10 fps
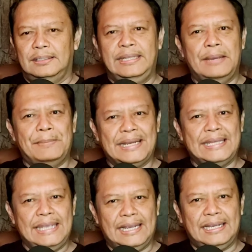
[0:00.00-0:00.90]
dia
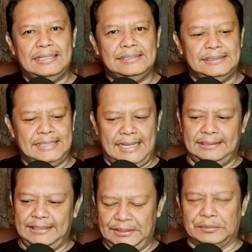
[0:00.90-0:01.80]
menanyakan
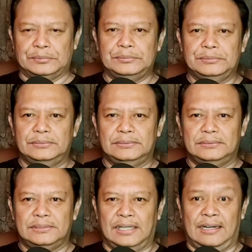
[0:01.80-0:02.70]
saat itu
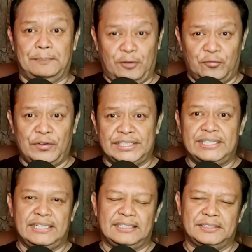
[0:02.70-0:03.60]
karena
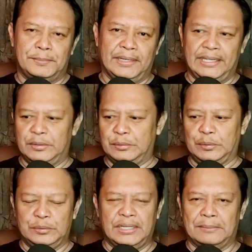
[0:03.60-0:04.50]
profesinya sebagai
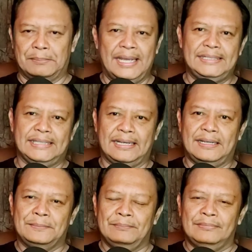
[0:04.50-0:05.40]
guru dan mengajar,
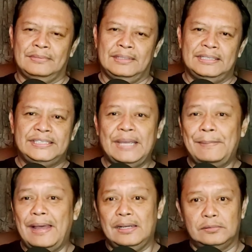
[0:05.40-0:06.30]

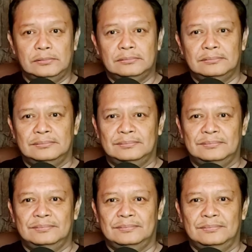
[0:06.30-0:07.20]
siapa aku?
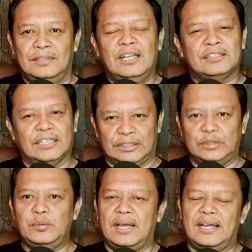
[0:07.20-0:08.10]

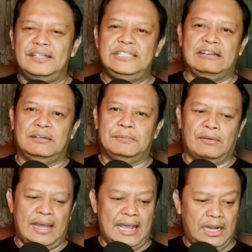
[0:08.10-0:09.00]
Tentu akan dijawab
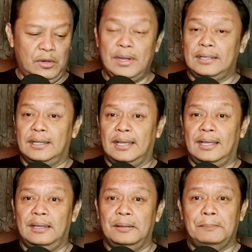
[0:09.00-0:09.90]
bahwa aku
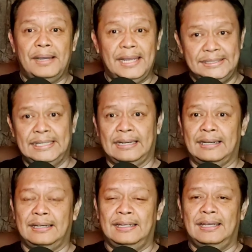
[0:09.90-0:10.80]
adalah pengajar,
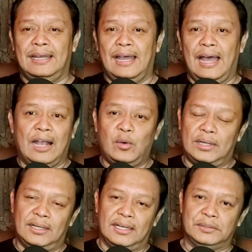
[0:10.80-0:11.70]
aku
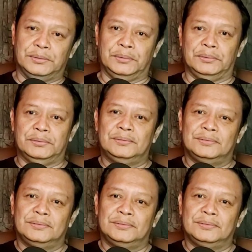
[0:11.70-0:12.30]
adalah guru.